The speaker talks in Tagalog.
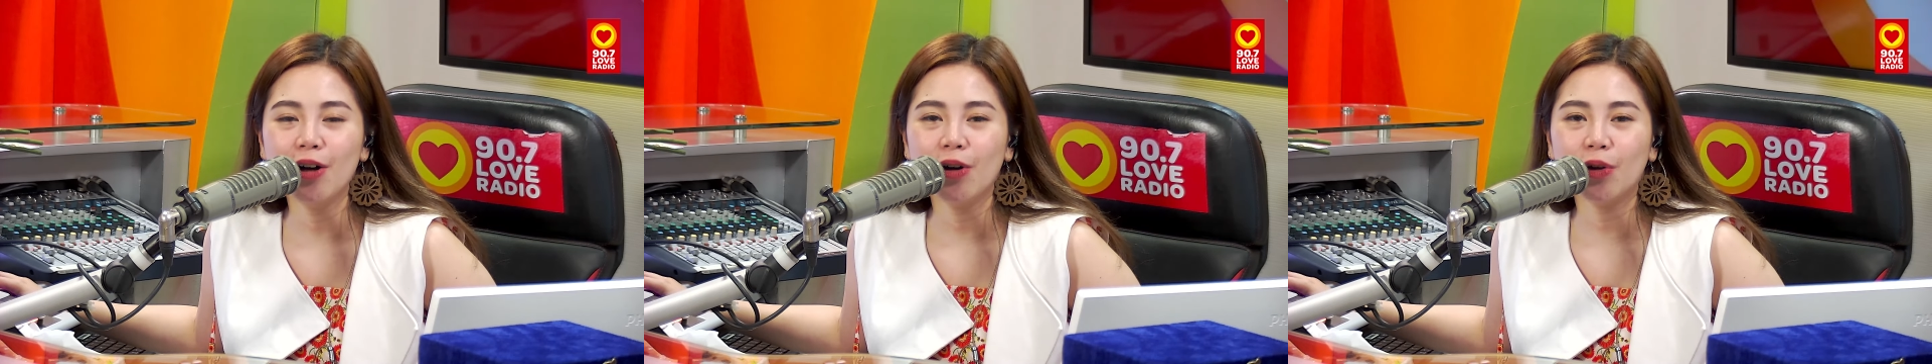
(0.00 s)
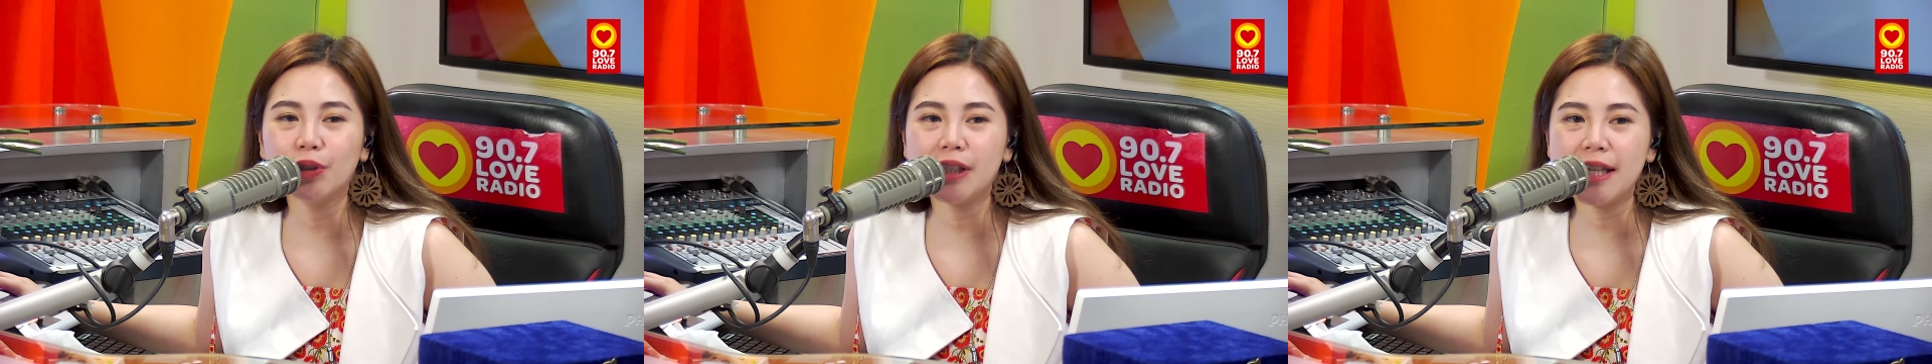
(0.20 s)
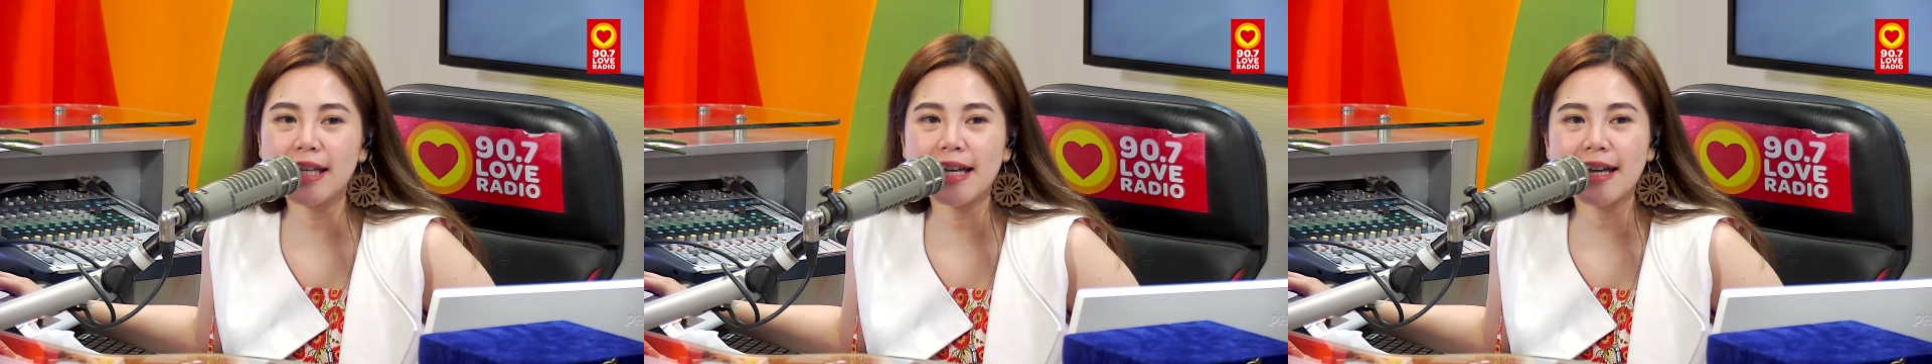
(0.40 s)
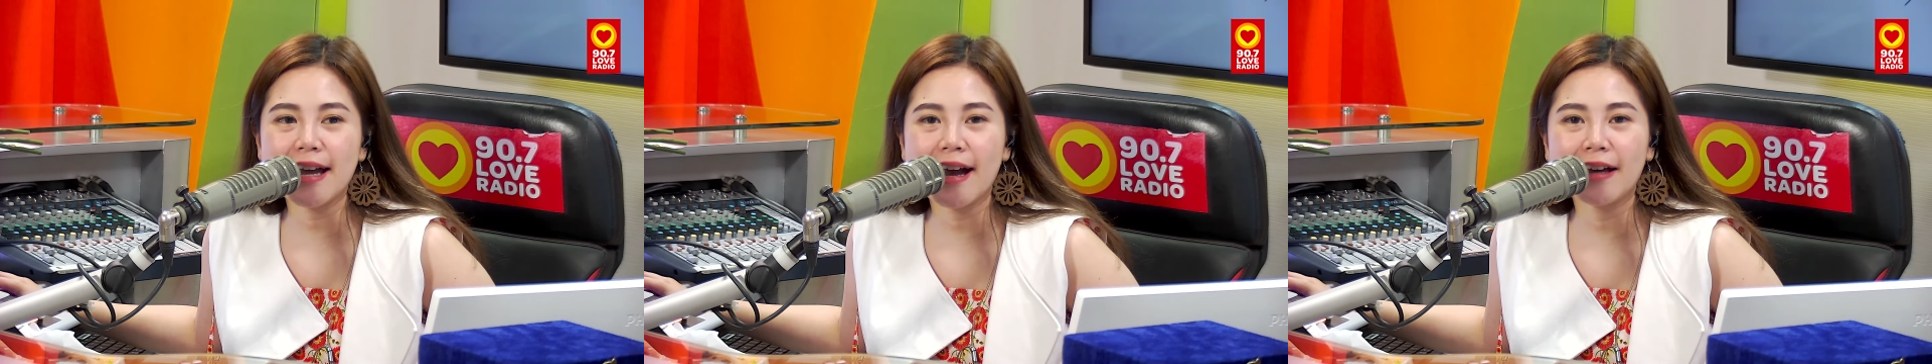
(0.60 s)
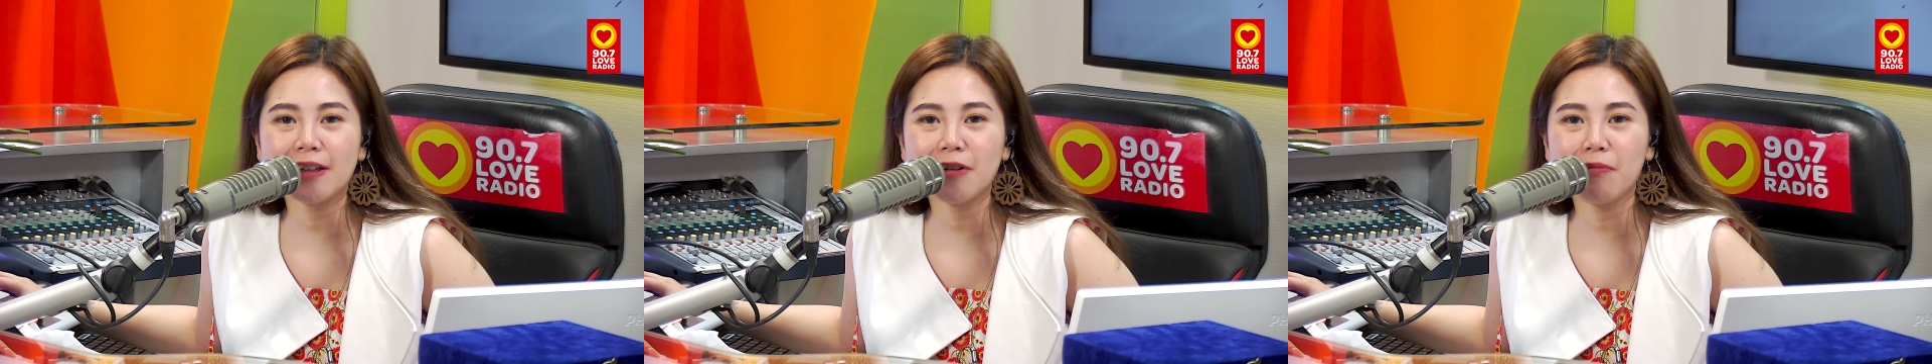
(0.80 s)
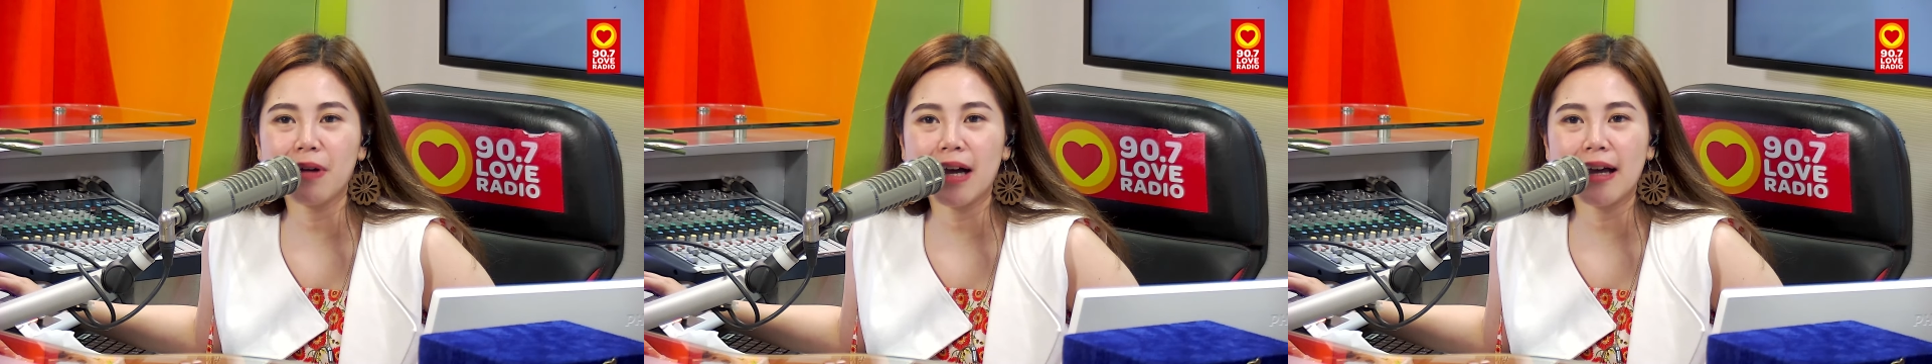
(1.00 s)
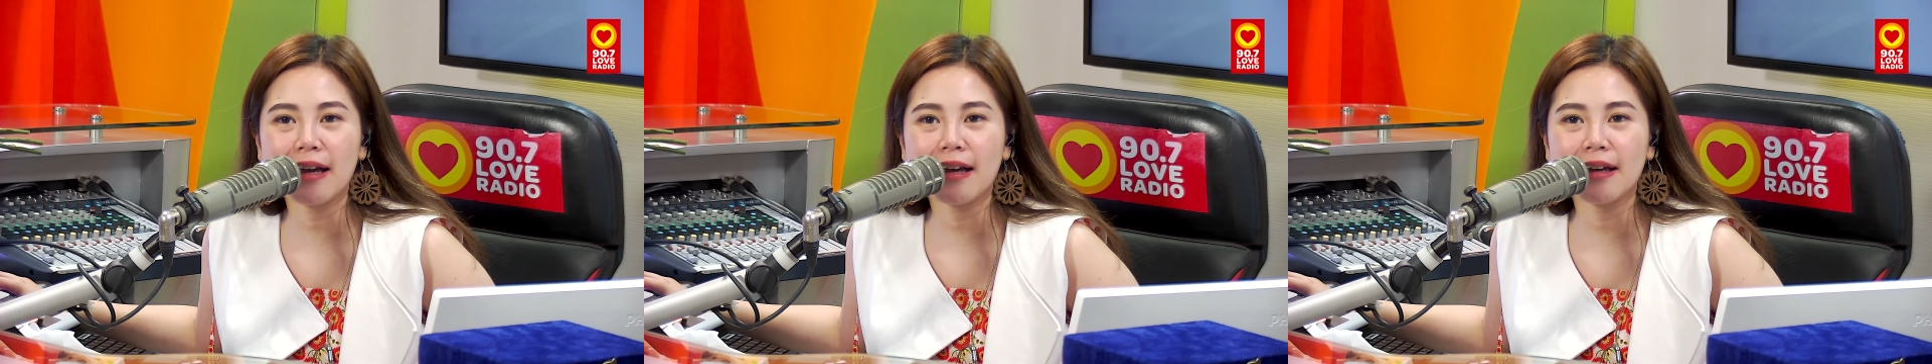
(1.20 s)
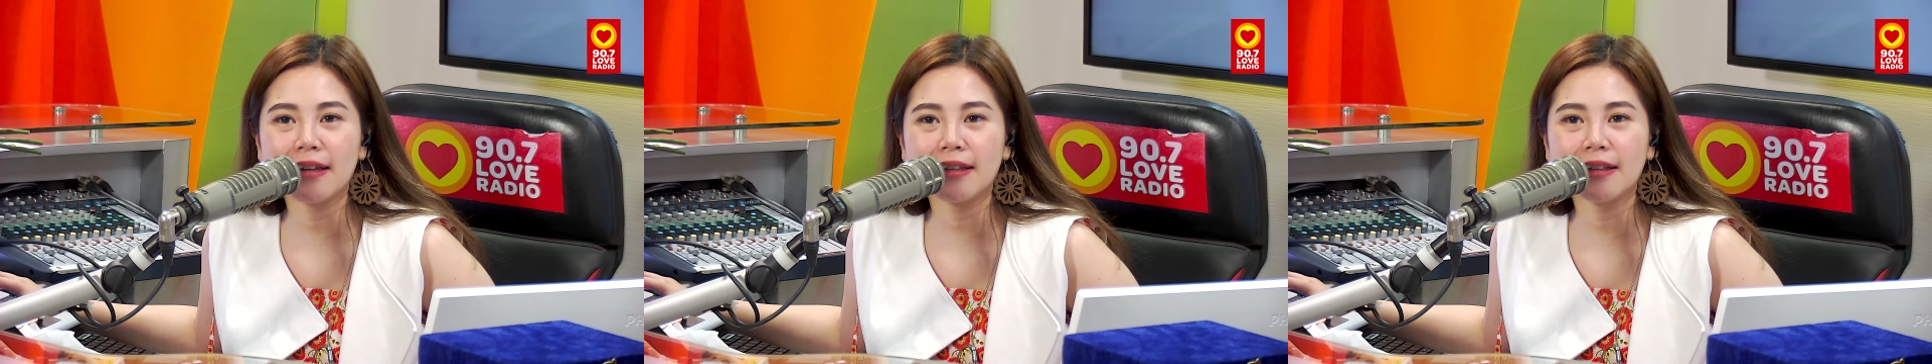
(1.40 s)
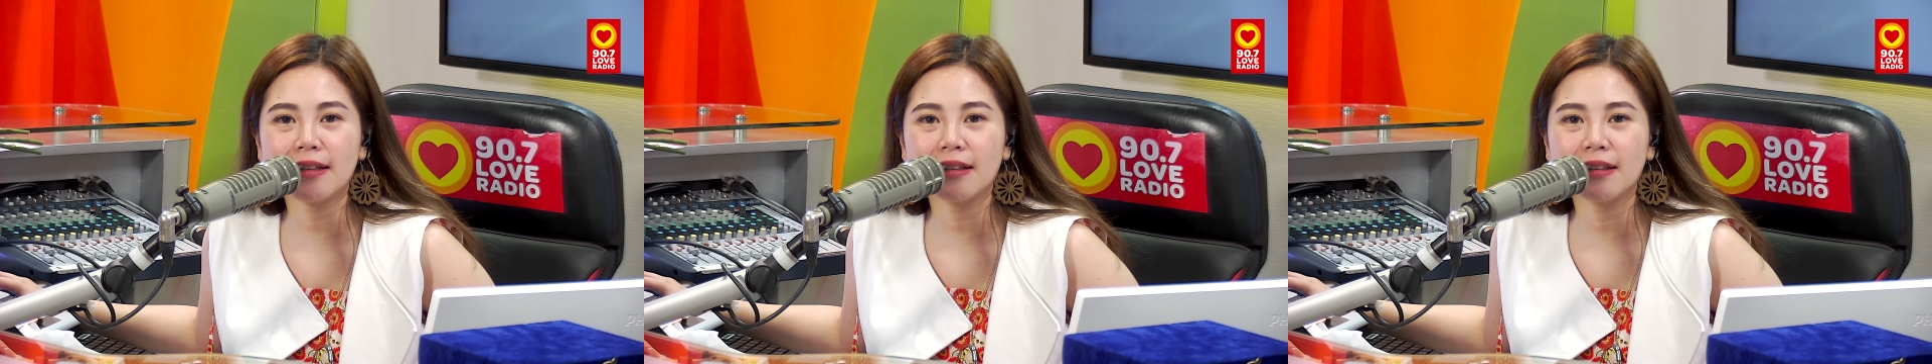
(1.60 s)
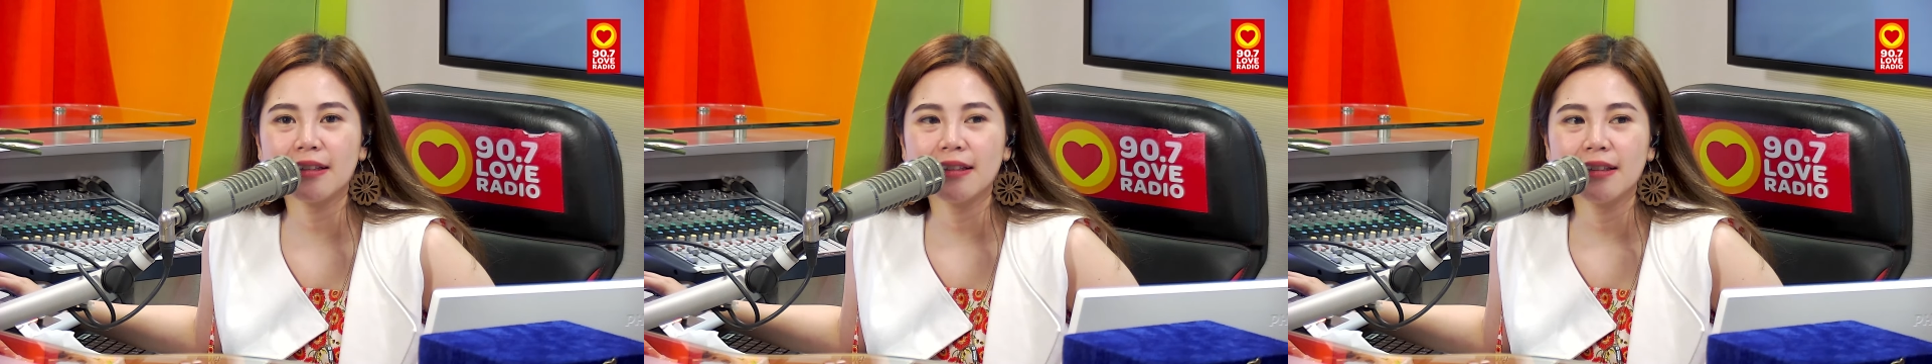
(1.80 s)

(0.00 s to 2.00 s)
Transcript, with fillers: O di kaya naman,